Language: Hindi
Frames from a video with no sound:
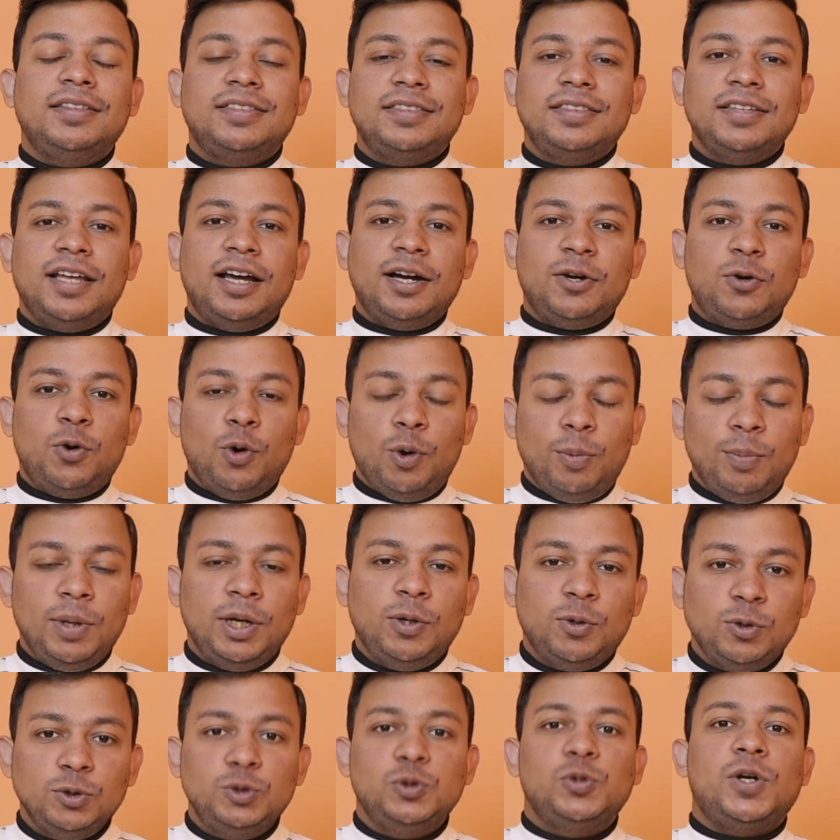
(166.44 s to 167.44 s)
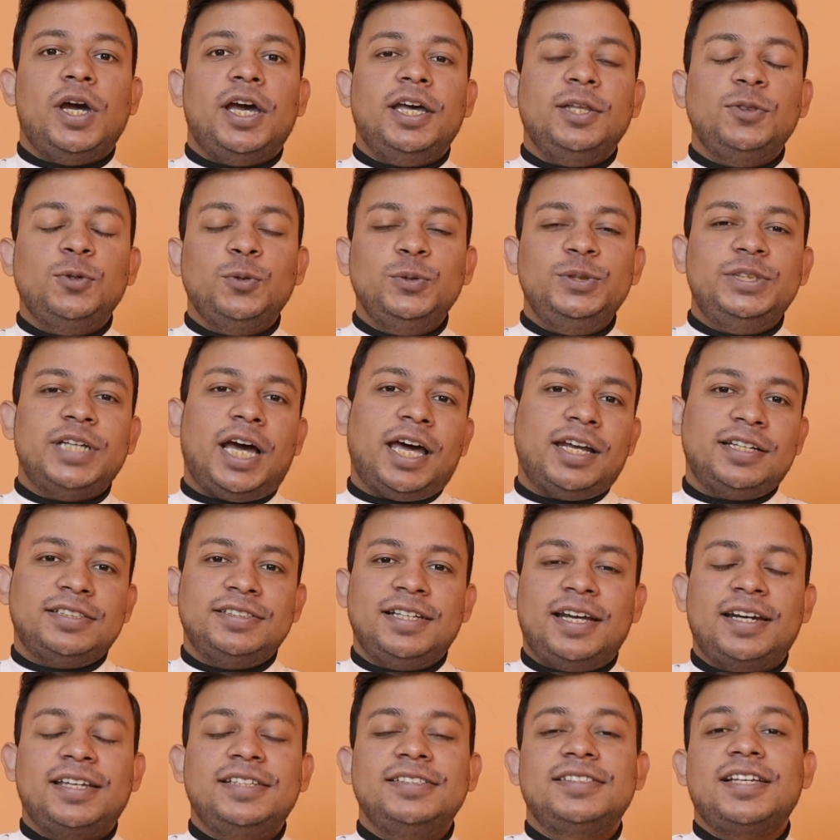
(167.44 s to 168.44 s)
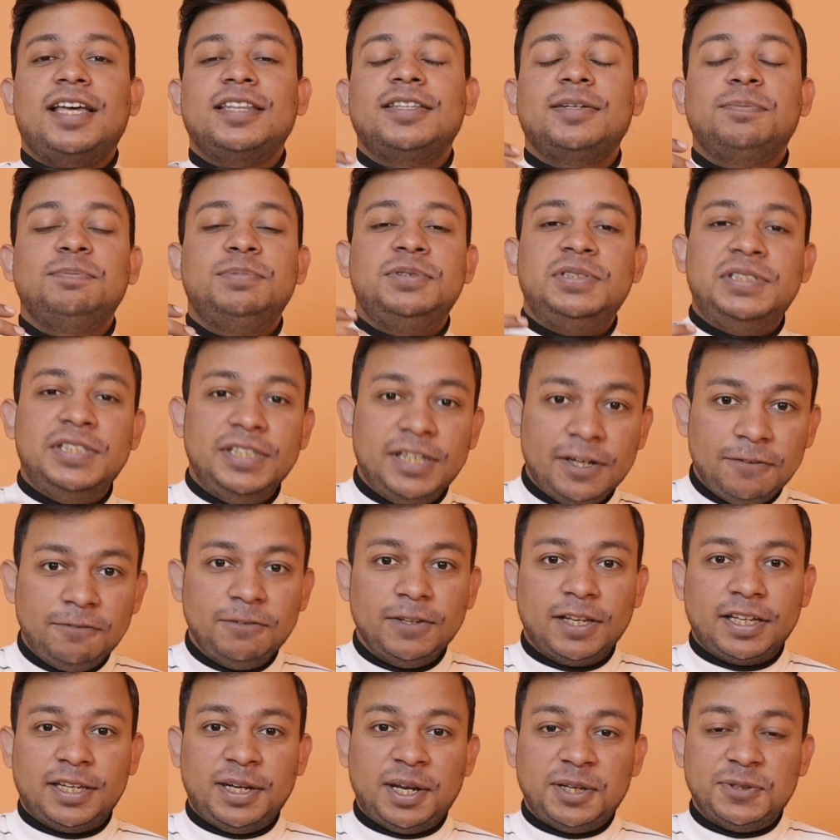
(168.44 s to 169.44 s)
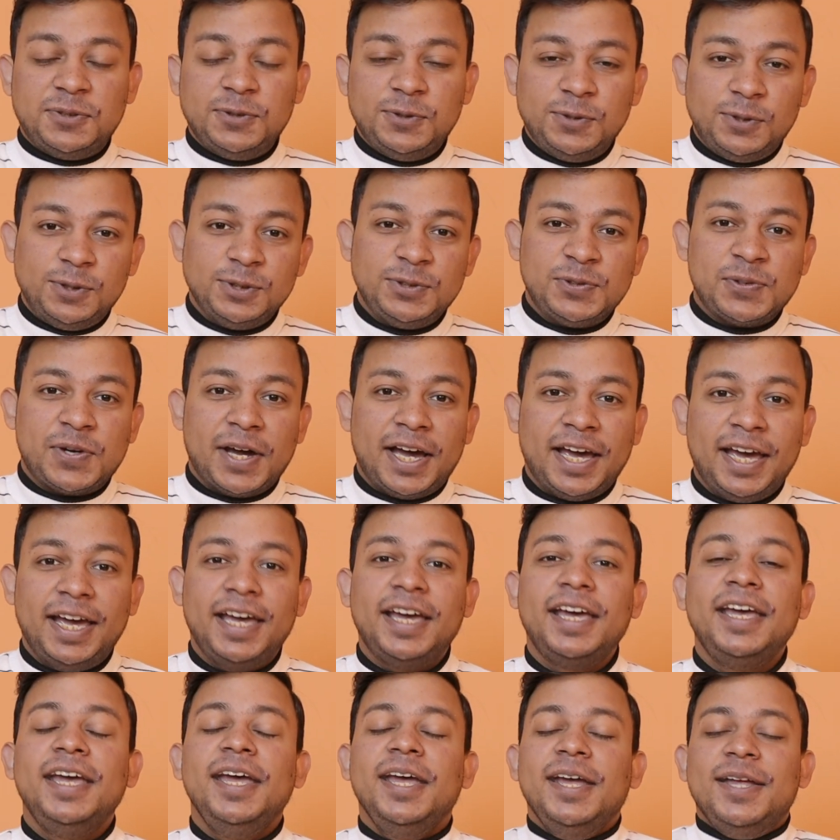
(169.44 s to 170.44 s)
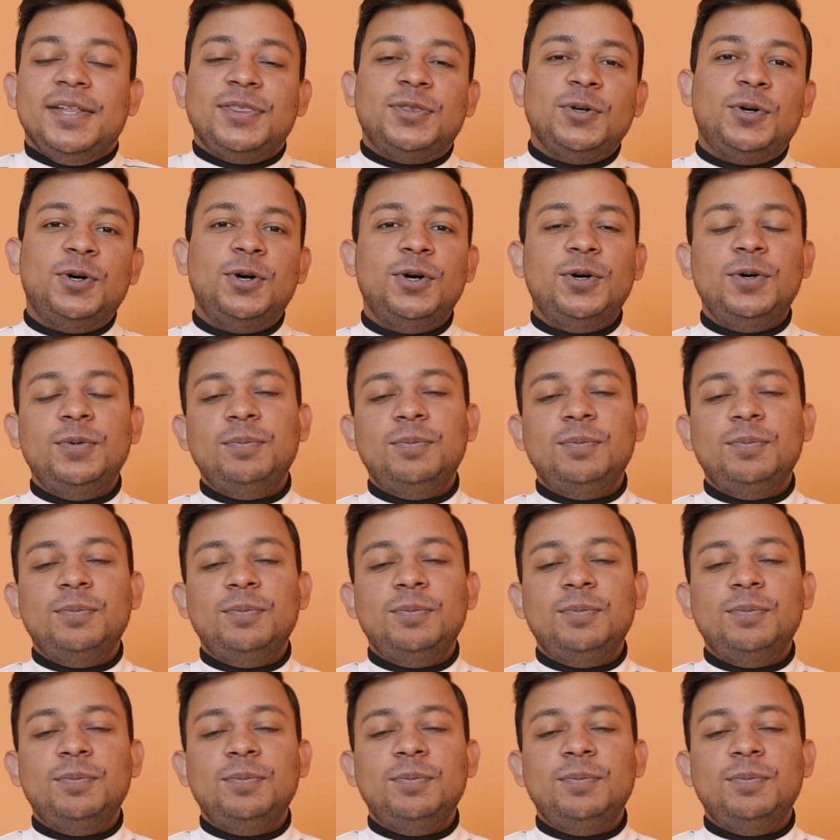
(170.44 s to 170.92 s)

इतना कॉमन हो चुका है तो 4000 के साथ अब सिर्फ लगना शुरू हो चुका है तो